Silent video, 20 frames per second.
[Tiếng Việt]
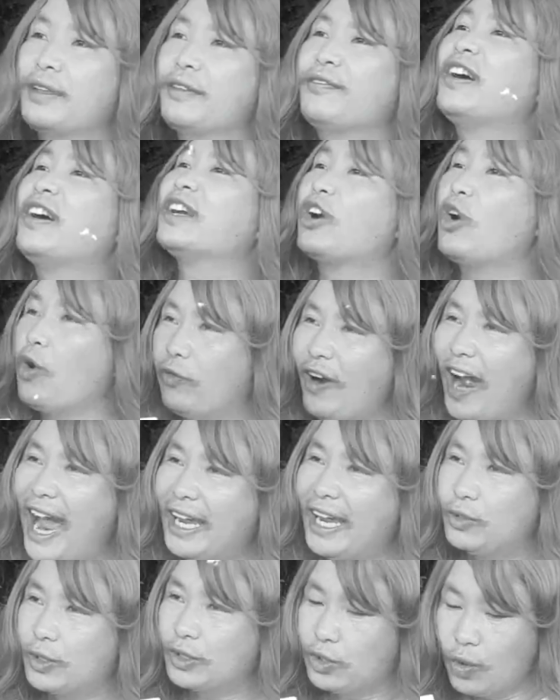Profile
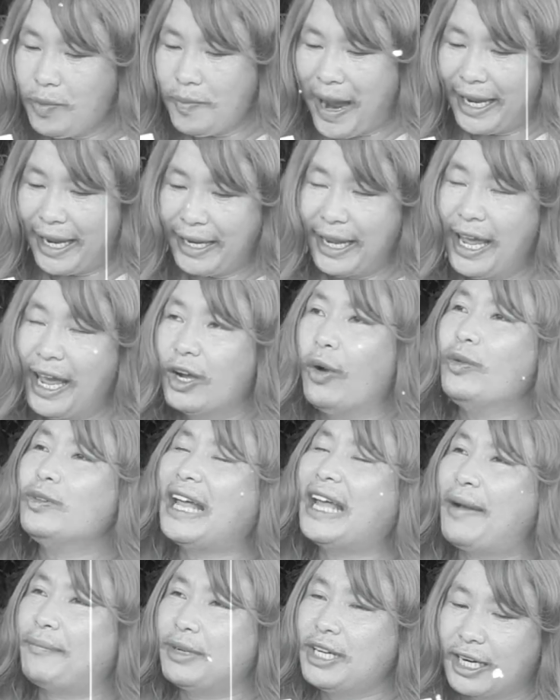của chú mày cũng
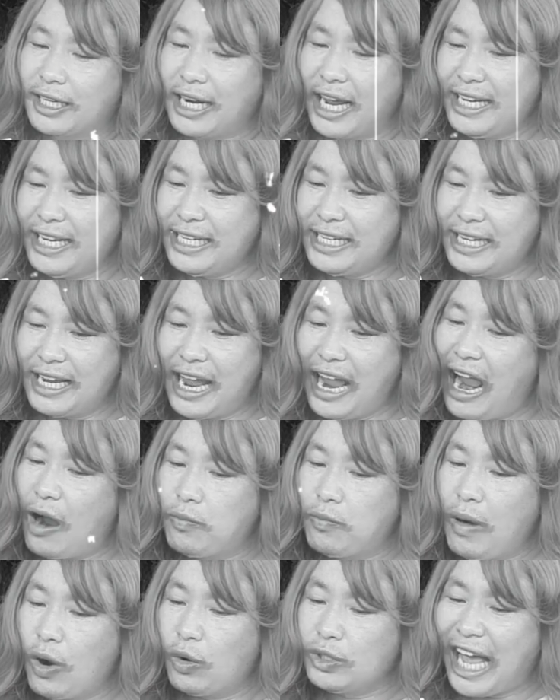tạm được đấy Học
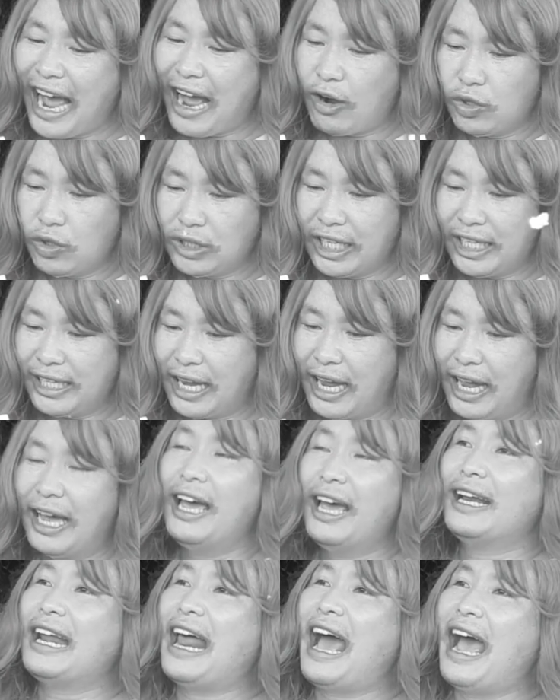mẫu giáo thì à,
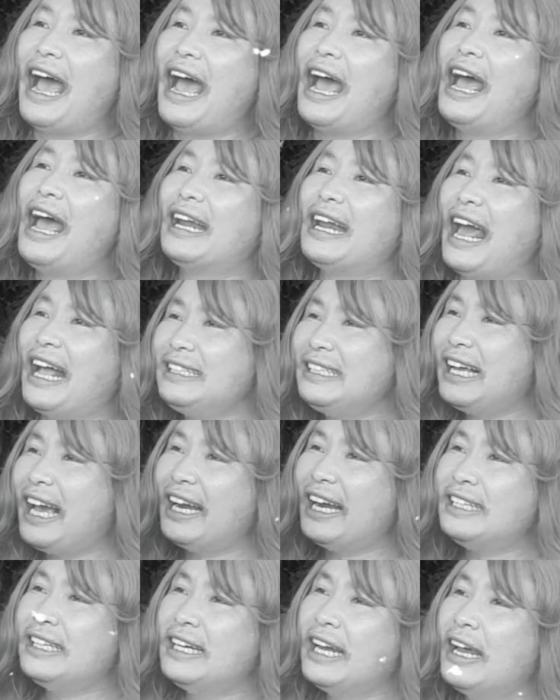đã đánh
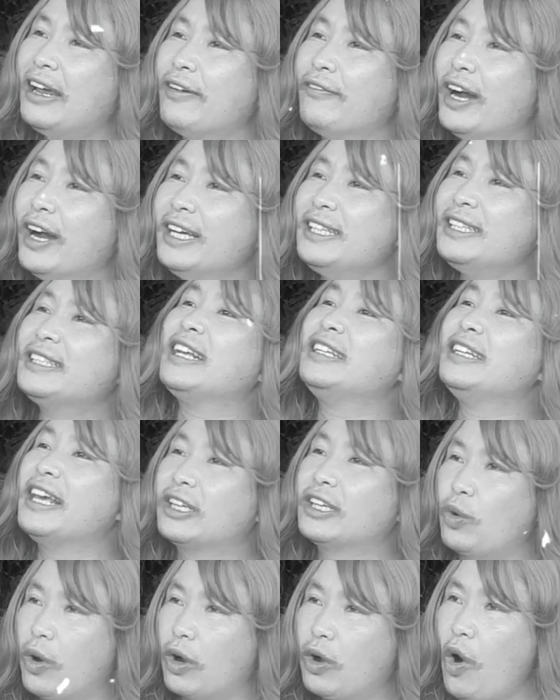ghen với tình địch
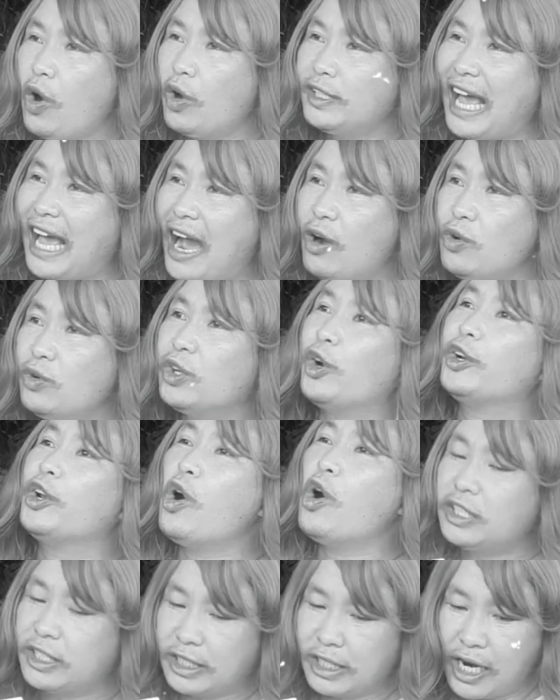của cô giáo rồi
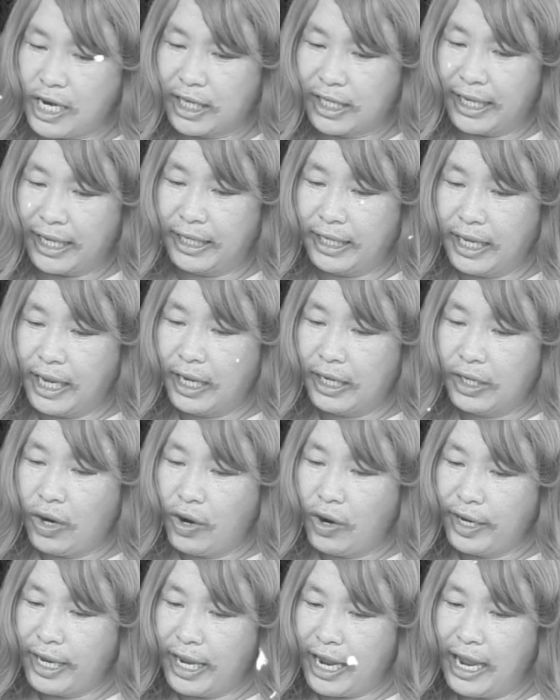đốt trường này
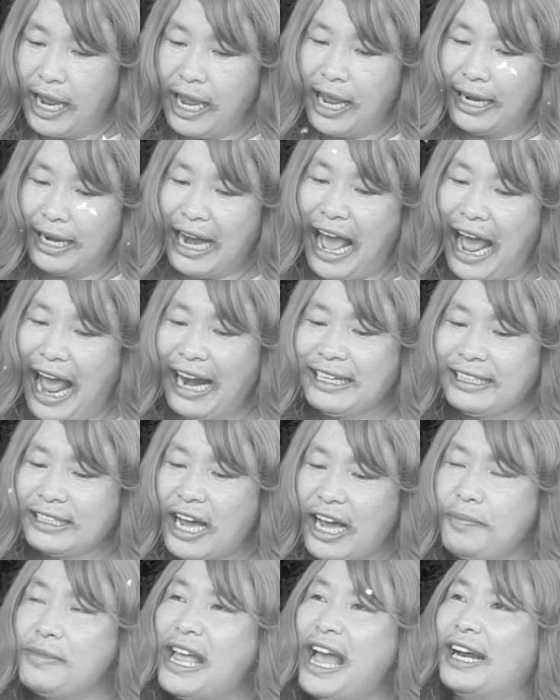Rồi à, đã ăn
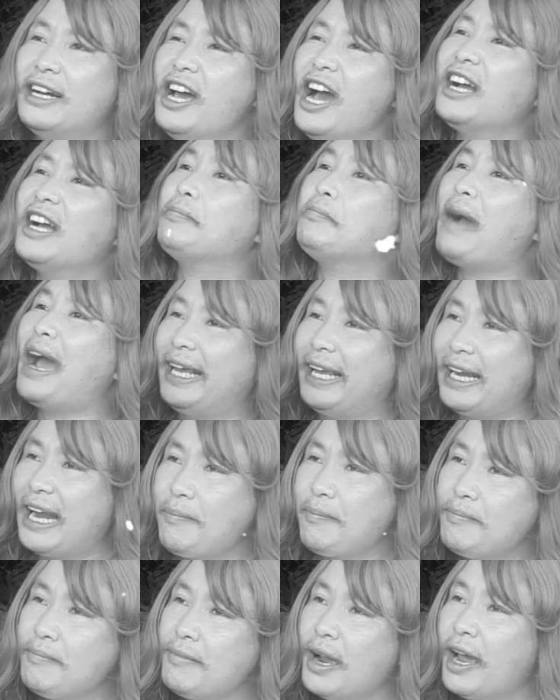cơm nhà nước 7
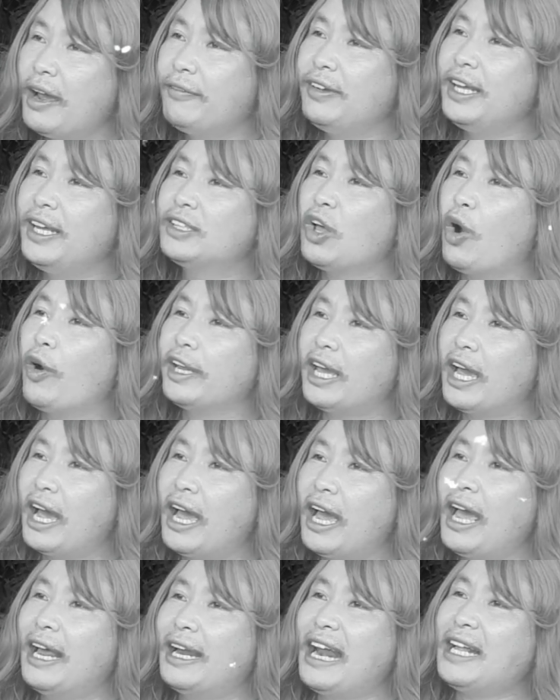năm vì tội à,
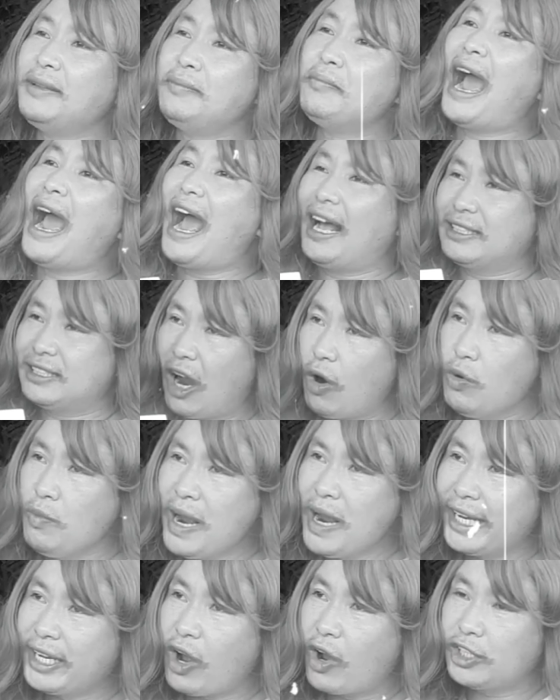đánh bả
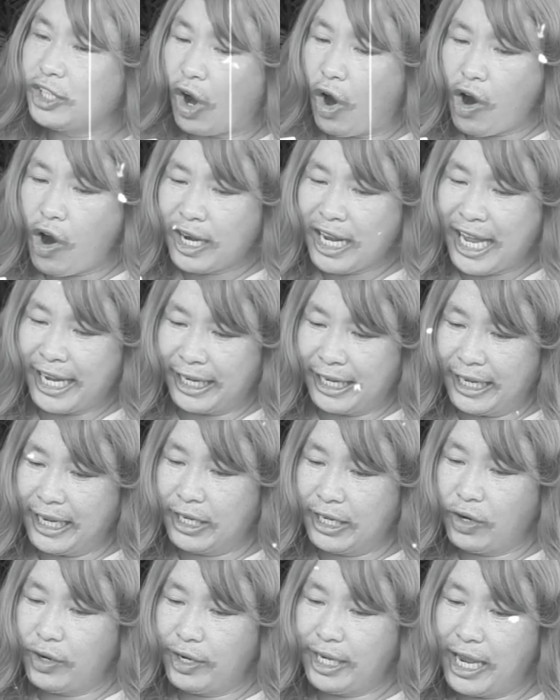60 con chó này
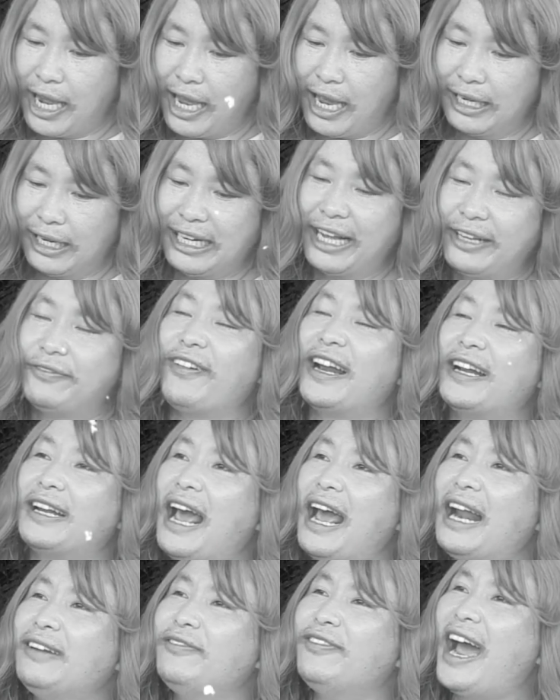Rồi rạch vặt
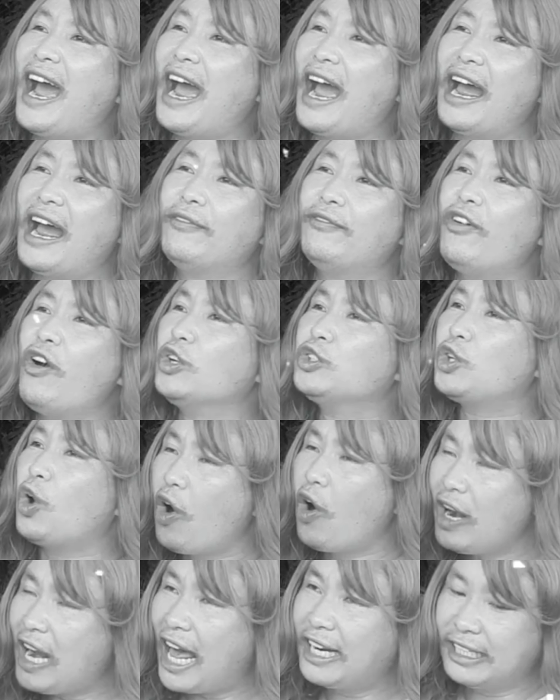ăn vạ vô
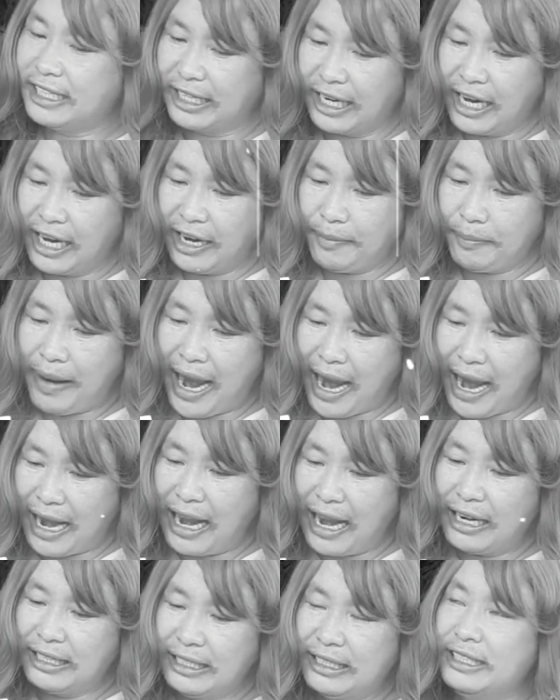số lần Mà
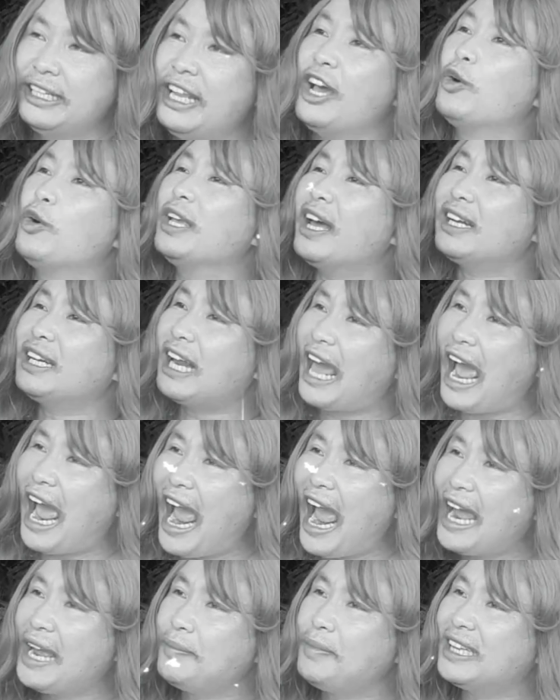lần nhiều nhất là
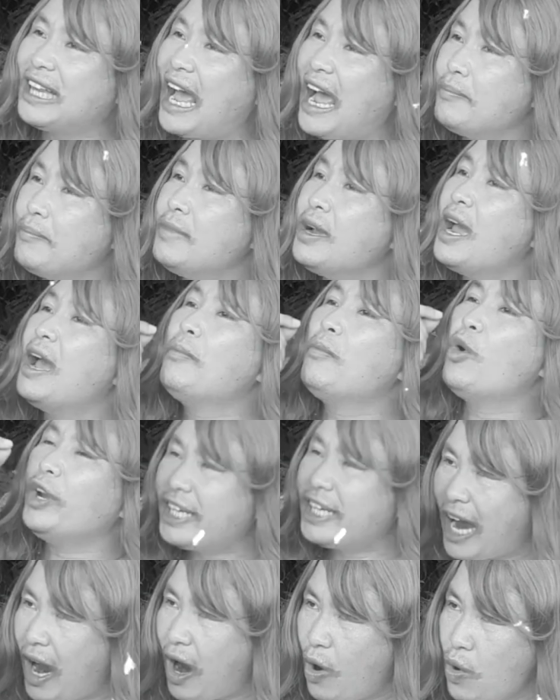28 mũi
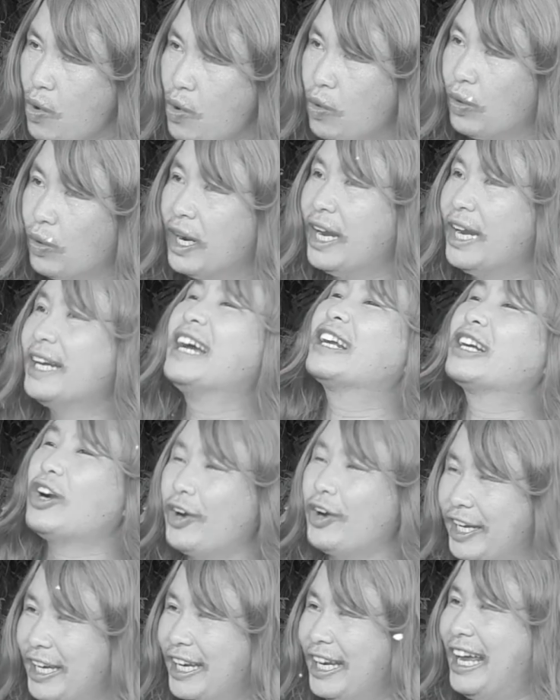khâu Được
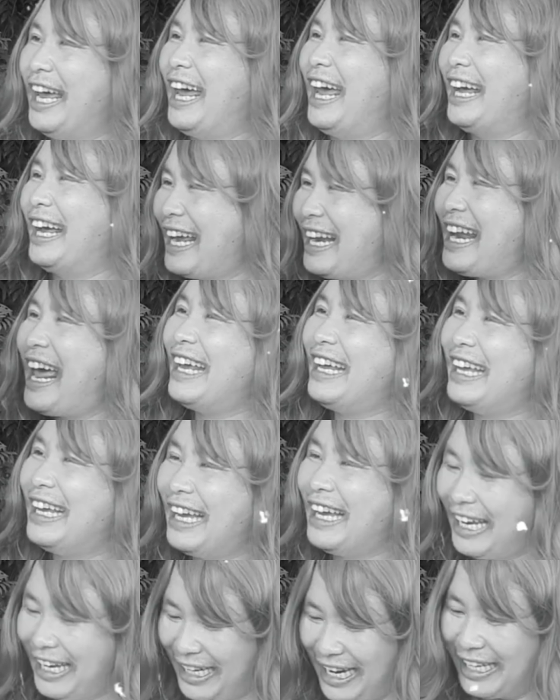rồi, cái
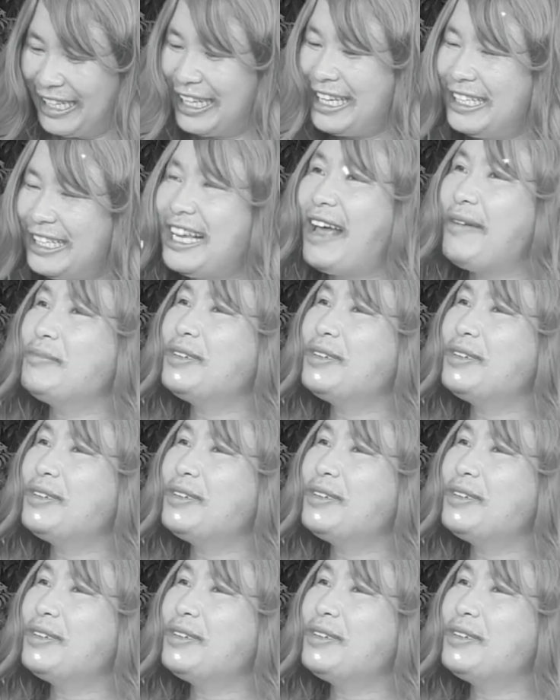này để chị xem